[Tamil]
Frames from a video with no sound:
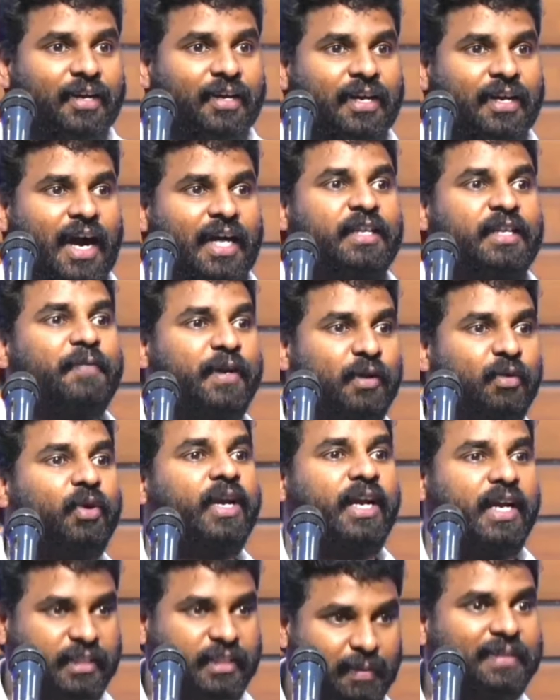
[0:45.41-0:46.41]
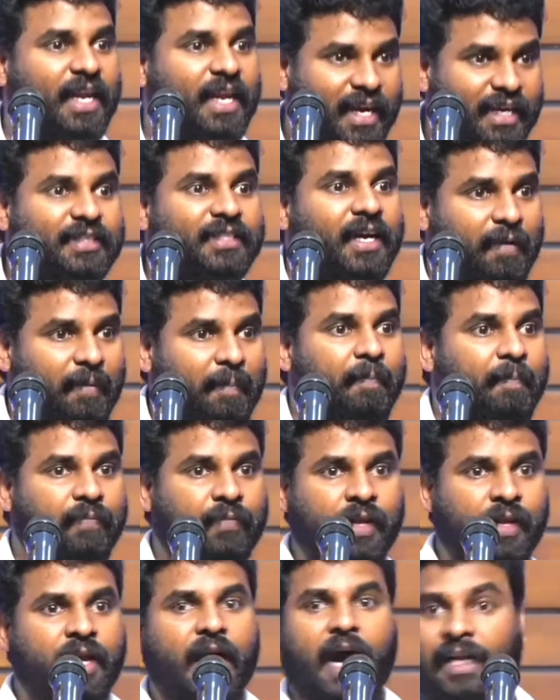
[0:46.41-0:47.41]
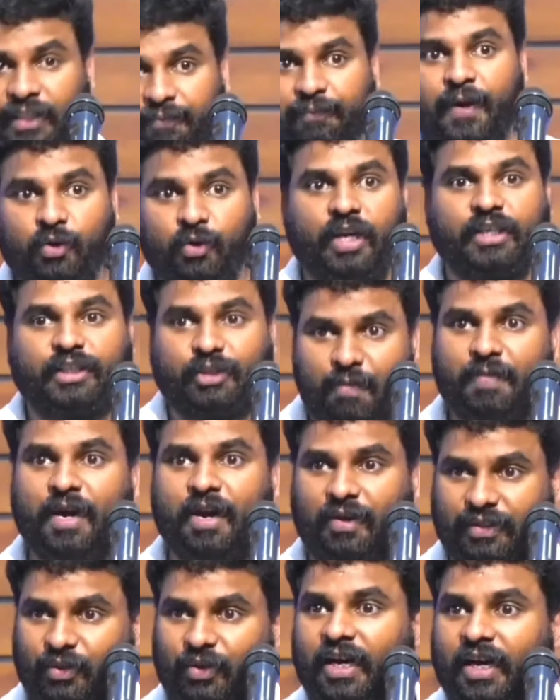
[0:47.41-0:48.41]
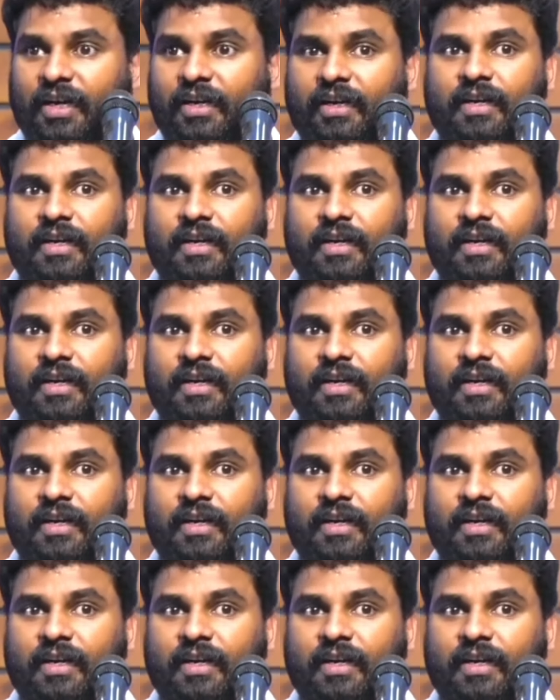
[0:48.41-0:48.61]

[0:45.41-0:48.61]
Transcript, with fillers: அந்த ஃப்ரெண்டு உன்னை என்ன ஜபத்தில் நடத்தினா அந்த ஃப்ரெண்ட் உன ஜோம் பண்ண சொன்னா